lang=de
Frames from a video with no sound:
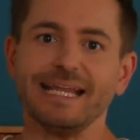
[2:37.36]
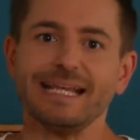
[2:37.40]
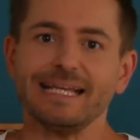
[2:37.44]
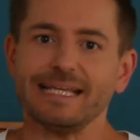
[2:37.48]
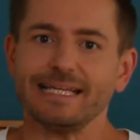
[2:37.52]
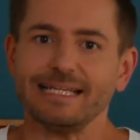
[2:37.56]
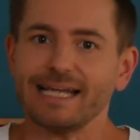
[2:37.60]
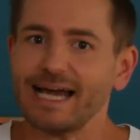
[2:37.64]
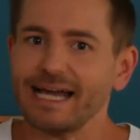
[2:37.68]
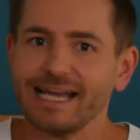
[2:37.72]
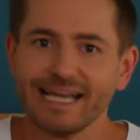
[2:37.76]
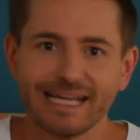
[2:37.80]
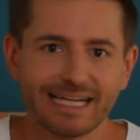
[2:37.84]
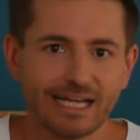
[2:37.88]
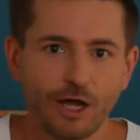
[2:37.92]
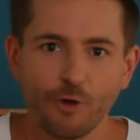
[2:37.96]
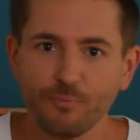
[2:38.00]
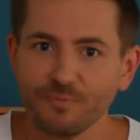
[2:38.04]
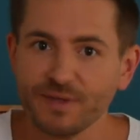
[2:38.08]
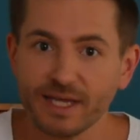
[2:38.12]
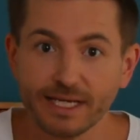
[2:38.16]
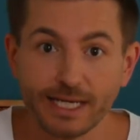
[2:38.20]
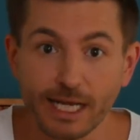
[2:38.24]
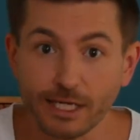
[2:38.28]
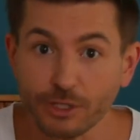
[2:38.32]
Daher
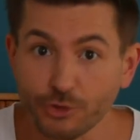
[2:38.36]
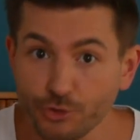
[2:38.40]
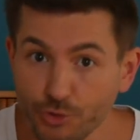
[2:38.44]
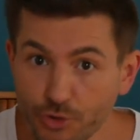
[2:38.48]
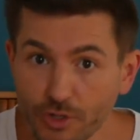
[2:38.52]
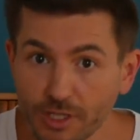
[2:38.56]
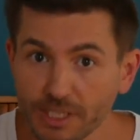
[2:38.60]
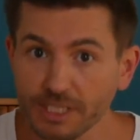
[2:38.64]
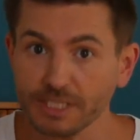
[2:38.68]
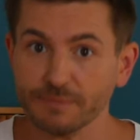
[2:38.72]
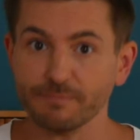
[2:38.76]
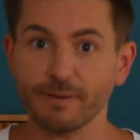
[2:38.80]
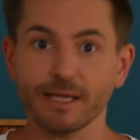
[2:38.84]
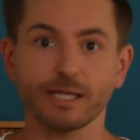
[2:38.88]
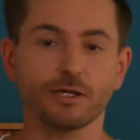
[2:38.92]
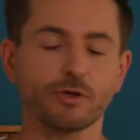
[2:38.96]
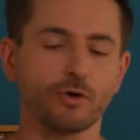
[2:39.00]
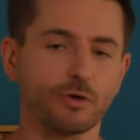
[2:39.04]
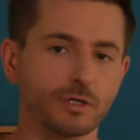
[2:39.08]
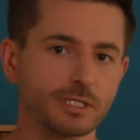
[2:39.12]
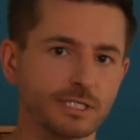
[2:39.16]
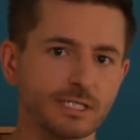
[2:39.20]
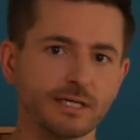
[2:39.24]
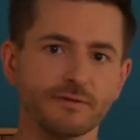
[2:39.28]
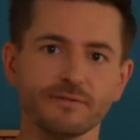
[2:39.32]
glaubt er natürlich, bei
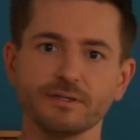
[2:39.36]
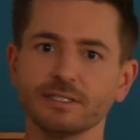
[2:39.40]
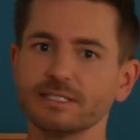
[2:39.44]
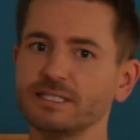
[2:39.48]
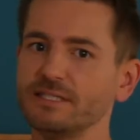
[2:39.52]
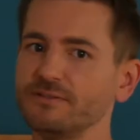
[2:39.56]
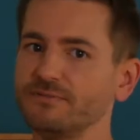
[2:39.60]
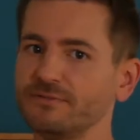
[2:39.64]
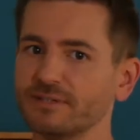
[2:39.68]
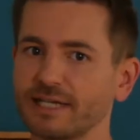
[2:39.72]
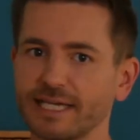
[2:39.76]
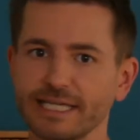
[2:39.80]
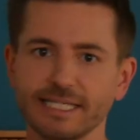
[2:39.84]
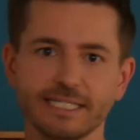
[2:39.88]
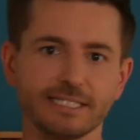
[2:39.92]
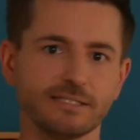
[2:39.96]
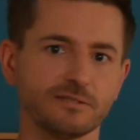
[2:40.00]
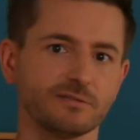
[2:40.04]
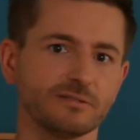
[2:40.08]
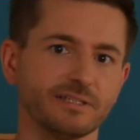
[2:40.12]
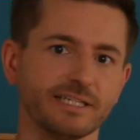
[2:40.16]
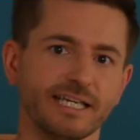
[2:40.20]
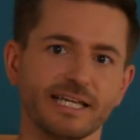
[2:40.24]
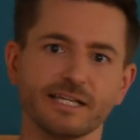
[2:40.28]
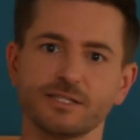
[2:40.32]
konservativen Rechten
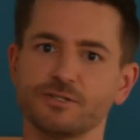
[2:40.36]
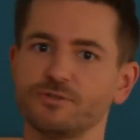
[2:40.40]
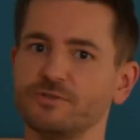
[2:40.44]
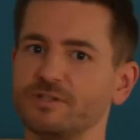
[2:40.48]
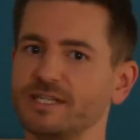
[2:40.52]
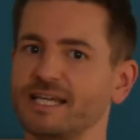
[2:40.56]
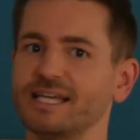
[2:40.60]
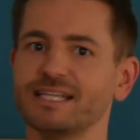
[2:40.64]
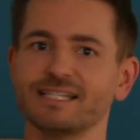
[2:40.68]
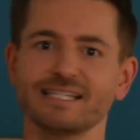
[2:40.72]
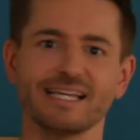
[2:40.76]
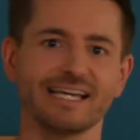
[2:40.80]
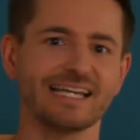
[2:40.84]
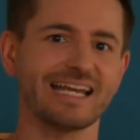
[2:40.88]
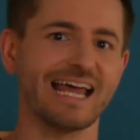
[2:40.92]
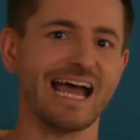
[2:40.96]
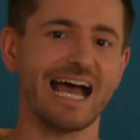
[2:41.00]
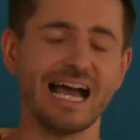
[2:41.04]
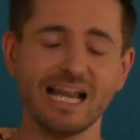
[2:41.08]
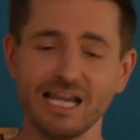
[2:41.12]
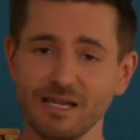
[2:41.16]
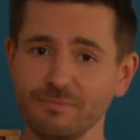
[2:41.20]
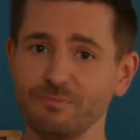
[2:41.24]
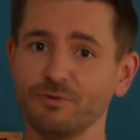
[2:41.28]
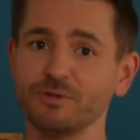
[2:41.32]
und Reaktionären seien
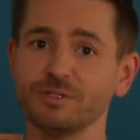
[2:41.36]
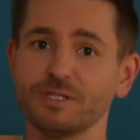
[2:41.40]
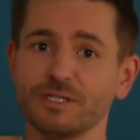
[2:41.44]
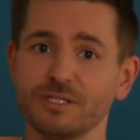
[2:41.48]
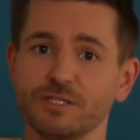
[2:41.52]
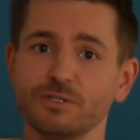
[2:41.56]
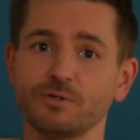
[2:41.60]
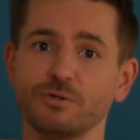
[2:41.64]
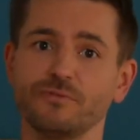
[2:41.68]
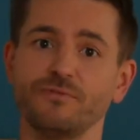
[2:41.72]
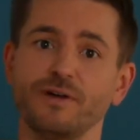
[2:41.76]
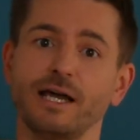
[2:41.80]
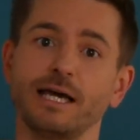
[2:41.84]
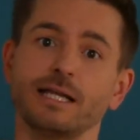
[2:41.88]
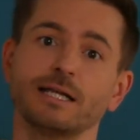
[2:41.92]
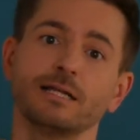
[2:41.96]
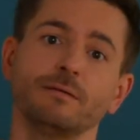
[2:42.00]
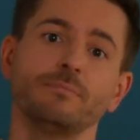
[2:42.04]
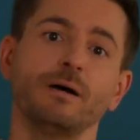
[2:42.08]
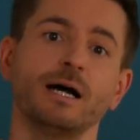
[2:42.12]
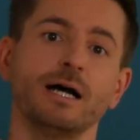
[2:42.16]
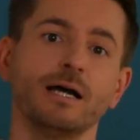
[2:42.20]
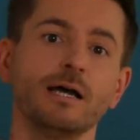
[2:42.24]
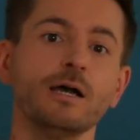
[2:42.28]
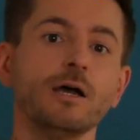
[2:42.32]
alle Positionen
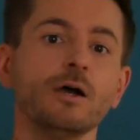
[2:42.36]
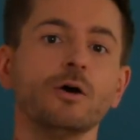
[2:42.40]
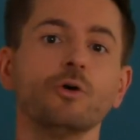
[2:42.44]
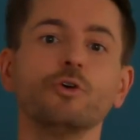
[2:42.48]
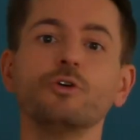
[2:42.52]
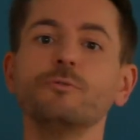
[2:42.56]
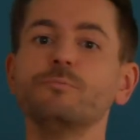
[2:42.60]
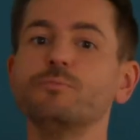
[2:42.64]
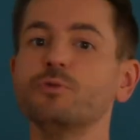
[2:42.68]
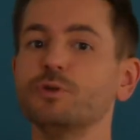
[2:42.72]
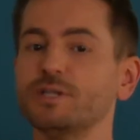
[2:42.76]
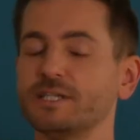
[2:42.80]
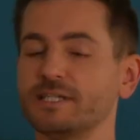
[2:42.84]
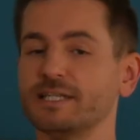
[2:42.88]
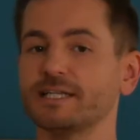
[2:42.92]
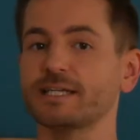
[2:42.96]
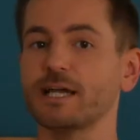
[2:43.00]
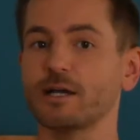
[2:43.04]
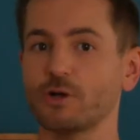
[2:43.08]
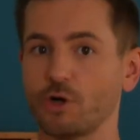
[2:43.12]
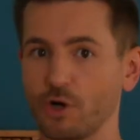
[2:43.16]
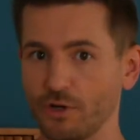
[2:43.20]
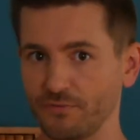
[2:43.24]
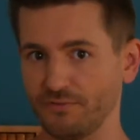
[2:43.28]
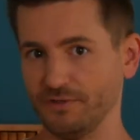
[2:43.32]
verhandelbar und Politiker
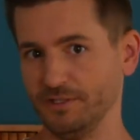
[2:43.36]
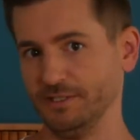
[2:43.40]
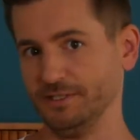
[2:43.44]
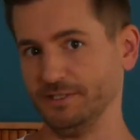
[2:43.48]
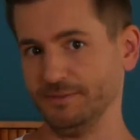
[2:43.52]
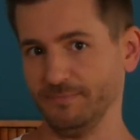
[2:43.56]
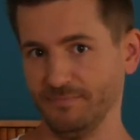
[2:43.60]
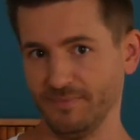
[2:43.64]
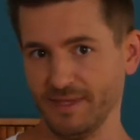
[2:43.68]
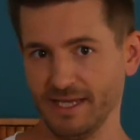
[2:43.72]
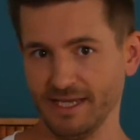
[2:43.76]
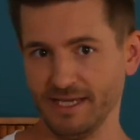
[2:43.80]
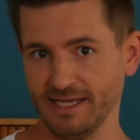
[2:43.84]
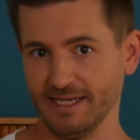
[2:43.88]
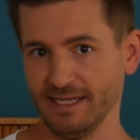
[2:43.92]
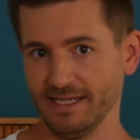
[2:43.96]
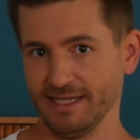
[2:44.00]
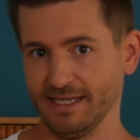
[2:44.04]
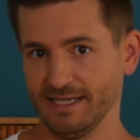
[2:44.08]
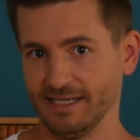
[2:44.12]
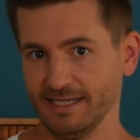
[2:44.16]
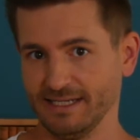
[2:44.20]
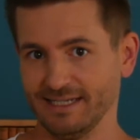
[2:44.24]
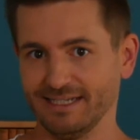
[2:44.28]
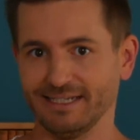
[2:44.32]
käuflich.
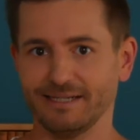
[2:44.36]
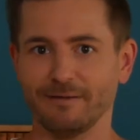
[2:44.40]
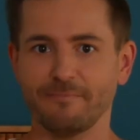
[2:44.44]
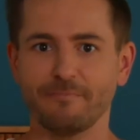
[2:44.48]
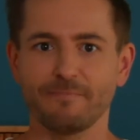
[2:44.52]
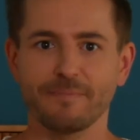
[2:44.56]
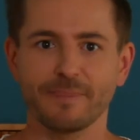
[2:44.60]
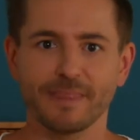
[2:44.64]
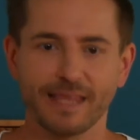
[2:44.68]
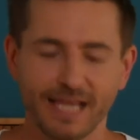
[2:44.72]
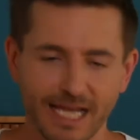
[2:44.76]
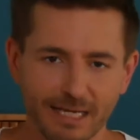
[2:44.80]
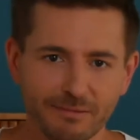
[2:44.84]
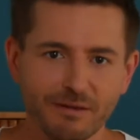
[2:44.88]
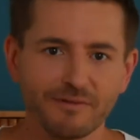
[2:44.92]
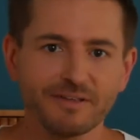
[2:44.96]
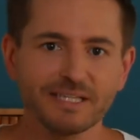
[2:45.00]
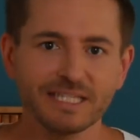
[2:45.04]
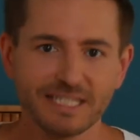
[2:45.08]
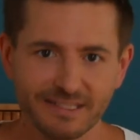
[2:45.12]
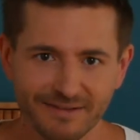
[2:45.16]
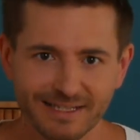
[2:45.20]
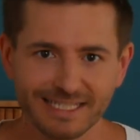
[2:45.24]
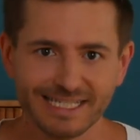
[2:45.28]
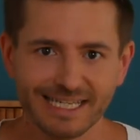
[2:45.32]
Aber
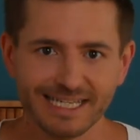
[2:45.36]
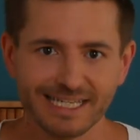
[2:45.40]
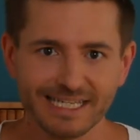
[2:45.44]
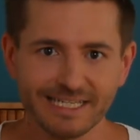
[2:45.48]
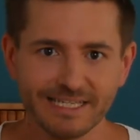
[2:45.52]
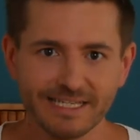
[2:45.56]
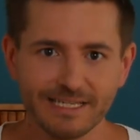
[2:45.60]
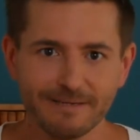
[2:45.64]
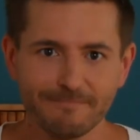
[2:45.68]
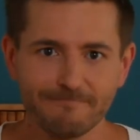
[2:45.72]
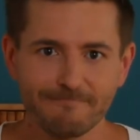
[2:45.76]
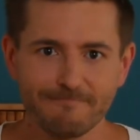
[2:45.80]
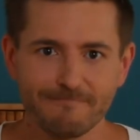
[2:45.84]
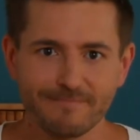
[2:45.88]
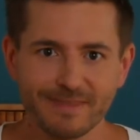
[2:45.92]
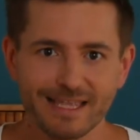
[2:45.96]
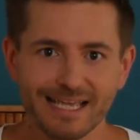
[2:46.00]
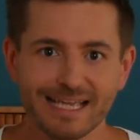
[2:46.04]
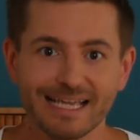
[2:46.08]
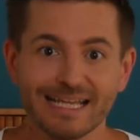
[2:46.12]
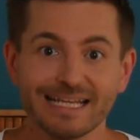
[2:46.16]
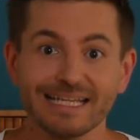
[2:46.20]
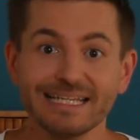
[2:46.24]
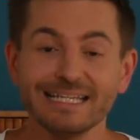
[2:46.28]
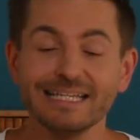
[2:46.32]
wissen Sie was, Herr Gysi?
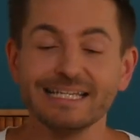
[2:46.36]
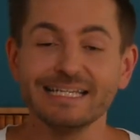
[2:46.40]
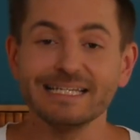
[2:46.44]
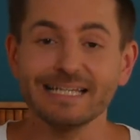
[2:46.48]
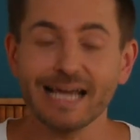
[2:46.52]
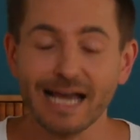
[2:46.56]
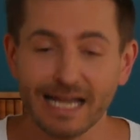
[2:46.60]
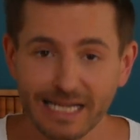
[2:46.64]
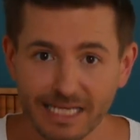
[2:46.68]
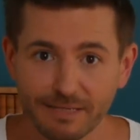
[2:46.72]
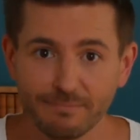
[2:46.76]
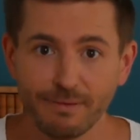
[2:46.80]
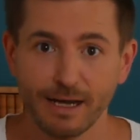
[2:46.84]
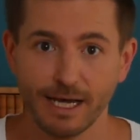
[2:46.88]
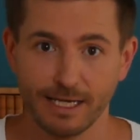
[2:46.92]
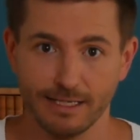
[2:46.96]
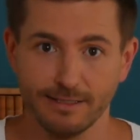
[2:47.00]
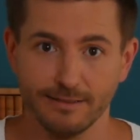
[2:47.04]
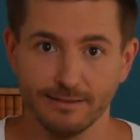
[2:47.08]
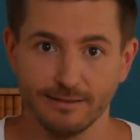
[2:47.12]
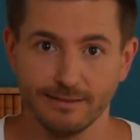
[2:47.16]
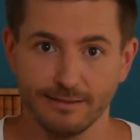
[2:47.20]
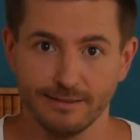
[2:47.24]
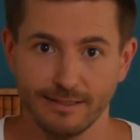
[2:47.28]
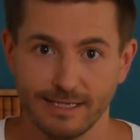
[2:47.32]
Die Taliban.
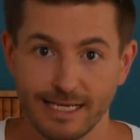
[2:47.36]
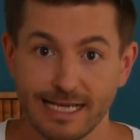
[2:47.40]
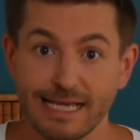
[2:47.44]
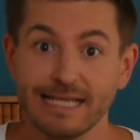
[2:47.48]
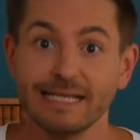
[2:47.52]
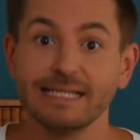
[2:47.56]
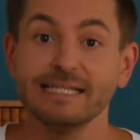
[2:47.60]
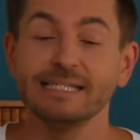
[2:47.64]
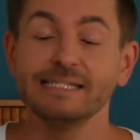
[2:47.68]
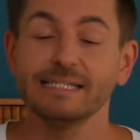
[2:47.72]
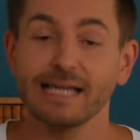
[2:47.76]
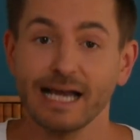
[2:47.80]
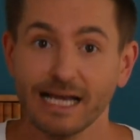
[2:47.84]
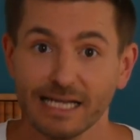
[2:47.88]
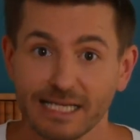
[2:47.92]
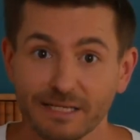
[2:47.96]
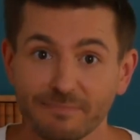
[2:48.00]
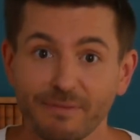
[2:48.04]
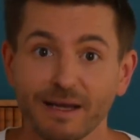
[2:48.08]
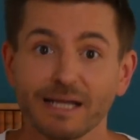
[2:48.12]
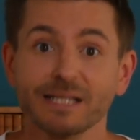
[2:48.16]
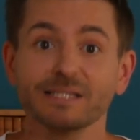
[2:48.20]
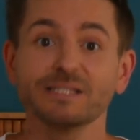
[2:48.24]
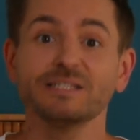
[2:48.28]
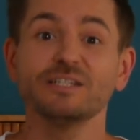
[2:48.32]
Die
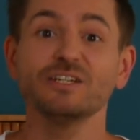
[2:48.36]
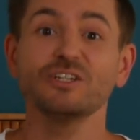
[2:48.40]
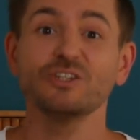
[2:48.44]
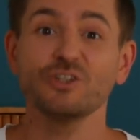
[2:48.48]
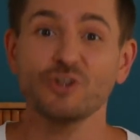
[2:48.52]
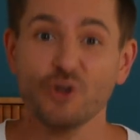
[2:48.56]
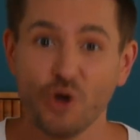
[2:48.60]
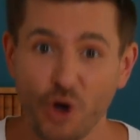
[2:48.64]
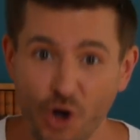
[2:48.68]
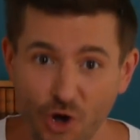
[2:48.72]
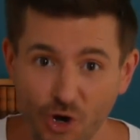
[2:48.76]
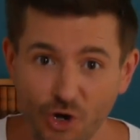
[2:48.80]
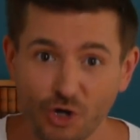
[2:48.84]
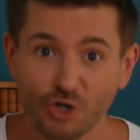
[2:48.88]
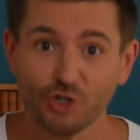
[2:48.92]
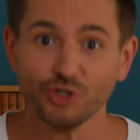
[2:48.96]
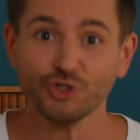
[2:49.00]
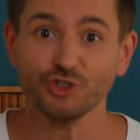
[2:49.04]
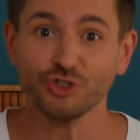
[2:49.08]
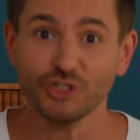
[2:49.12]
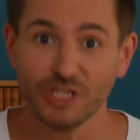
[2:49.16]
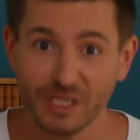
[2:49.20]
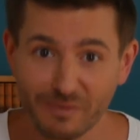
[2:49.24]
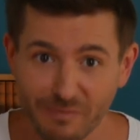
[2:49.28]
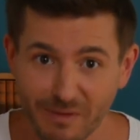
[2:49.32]
Taliban sind noch
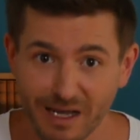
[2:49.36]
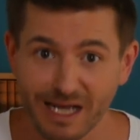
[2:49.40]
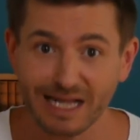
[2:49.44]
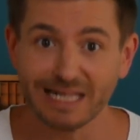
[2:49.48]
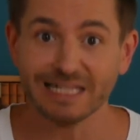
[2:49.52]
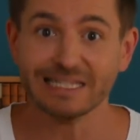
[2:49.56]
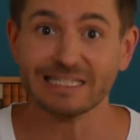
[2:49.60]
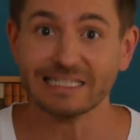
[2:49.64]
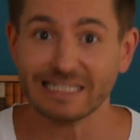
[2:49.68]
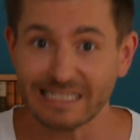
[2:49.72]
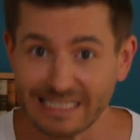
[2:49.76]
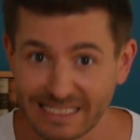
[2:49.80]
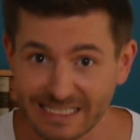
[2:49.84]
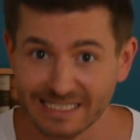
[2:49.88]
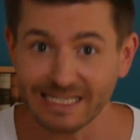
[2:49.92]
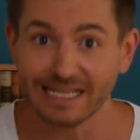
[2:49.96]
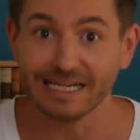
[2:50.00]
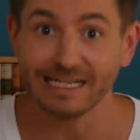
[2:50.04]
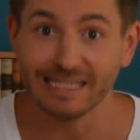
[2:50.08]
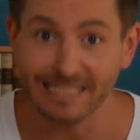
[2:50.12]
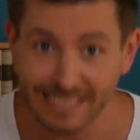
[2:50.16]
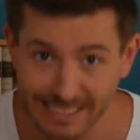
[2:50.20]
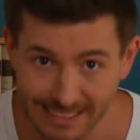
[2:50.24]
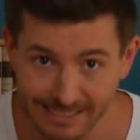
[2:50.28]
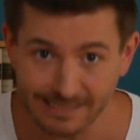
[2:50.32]
schlimmer als Christian
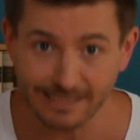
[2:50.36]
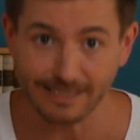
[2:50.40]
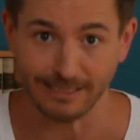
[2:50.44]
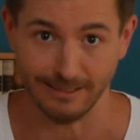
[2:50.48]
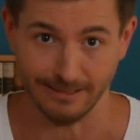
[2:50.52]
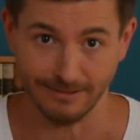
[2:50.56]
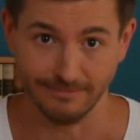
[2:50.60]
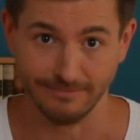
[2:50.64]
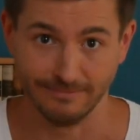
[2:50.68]
Lindner.